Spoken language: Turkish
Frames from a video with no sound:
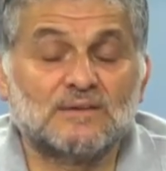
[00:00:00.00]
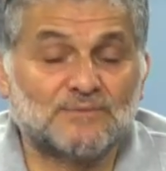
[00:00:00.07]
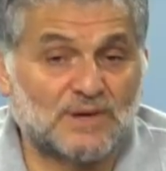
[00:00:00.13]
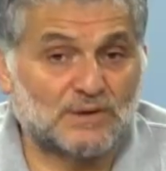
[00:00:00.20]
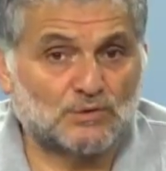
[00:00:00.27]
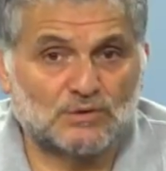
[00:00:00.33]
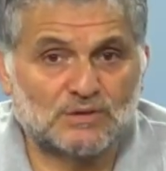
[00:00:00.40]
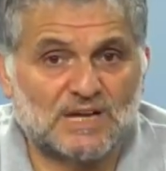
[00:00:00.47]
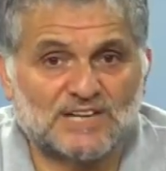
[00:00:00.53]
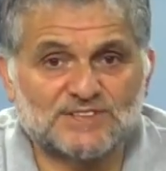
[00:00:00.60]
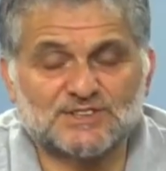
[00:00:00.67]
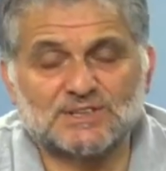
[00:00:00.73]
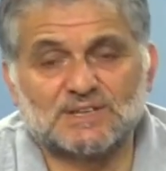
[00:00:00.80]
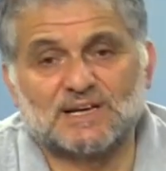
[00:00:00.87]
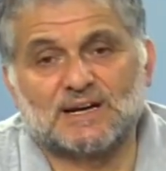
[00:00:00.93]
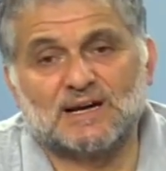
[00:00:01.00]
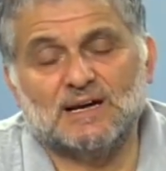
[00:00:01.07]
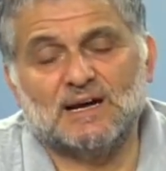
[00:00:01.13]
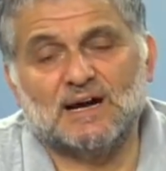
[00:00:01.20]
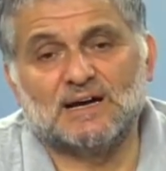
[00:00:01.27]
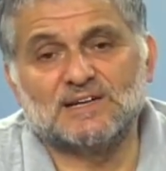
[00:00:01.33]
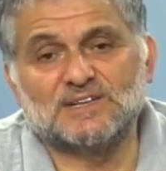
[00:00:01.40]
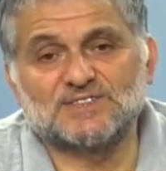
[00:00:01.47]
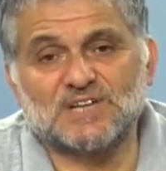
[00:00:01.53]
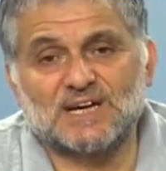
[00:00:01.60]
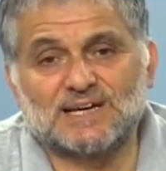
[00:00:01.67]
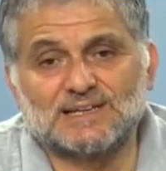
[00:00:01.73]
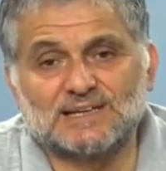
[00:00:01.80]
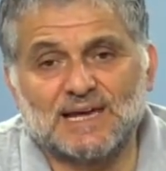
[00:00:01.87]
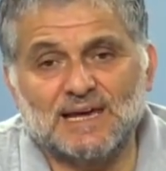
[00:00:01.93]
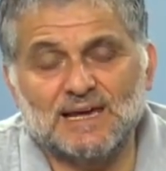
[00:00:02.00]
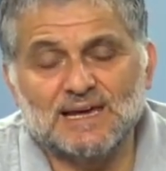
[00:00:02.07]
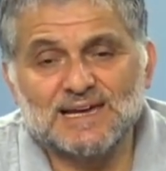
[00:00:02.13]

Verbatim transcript: Fethullahçılara aynı şekilde